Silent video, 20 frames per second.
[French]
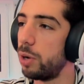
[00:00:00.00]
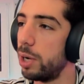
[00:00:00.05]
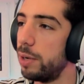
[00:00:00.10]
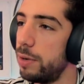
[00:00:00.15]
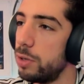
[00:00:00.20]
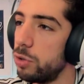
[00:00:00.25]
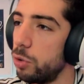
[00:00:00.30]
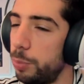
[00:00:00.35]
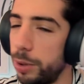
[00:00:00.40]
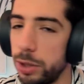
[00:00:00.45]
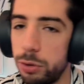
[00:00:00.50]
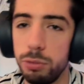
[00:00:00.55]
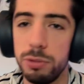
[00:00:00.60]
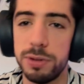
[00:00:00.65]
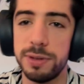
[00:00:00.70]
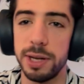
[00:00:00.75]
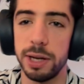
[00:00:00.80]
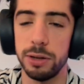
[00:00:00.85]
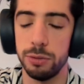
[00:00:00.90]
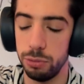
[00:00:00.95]
ils sont arrivés, ils ont pris tout
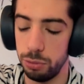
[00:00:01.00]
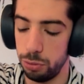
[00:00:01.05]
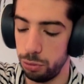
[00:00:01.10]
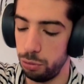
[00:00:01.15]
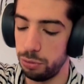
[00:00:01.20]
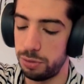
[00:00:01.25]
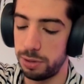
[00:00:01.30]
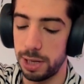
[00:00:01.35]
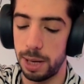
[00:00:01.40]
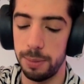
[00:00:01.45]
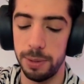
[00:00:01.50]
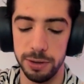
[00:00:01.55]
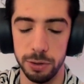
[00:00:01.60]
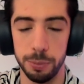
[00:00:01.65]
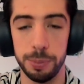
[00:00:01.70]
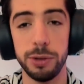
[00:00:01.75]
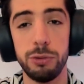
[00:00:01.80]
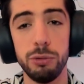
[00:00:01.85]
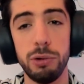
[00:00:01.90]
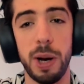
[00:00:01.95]
le sac du, Scrabble, là.
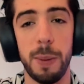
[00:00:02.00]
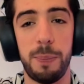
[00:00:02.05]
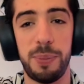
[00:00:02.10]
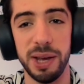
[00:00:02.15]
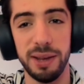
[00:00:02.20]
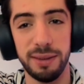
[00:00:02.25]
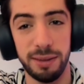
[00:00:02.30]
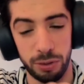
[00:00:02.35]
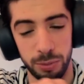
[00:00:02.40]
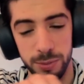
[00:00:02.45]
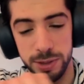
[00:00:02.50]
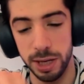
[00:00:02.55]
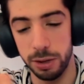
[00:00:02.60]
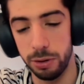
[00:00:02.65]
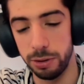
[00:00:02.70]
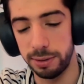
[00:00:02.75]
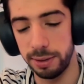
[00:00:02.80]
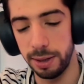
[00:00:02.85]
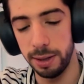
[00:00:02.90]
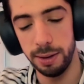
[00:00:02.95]
ils ont pris toutes les pièces, ils les ont mis à
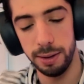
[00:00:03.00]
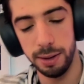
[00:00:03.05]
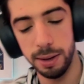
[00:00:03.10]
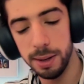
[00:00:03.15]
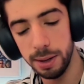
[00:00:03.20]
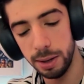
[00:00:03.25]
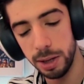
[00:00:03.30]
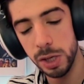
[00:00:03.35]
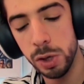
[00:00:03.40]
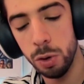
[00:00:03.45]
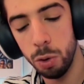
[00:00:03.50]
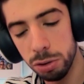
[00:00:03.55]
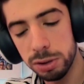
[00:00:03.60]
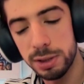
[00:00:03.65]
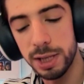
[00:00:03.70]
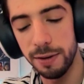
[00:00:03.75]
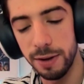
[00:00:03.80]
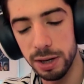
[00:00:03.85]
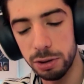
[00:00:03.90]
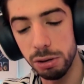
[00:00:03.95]
côté.
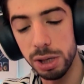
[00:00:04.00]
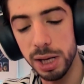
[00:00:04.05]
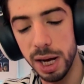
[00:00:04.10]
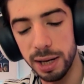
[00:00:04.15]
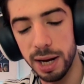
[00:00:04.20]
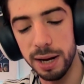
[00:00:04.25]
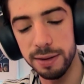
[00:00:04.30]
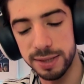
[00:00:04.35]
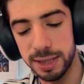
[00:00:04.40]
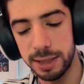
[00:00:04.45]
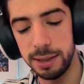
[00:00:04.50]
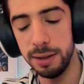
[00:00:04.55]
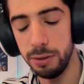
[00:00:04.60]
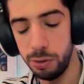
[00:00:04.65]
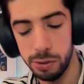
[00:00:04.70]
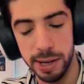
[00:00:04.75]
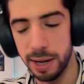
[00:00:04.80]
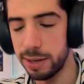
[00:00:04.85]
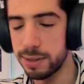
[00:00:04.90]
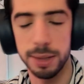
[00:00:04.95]
Ostrava Kokaravski,
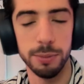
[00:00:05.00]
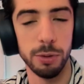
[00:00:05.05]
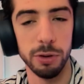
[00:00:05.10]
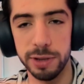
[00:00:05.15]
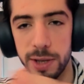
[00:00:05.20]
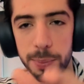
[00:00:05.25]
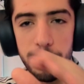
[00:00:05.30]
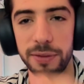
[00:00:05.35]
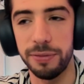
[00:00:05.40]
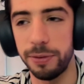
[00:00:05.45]
ok c'est bon, c'est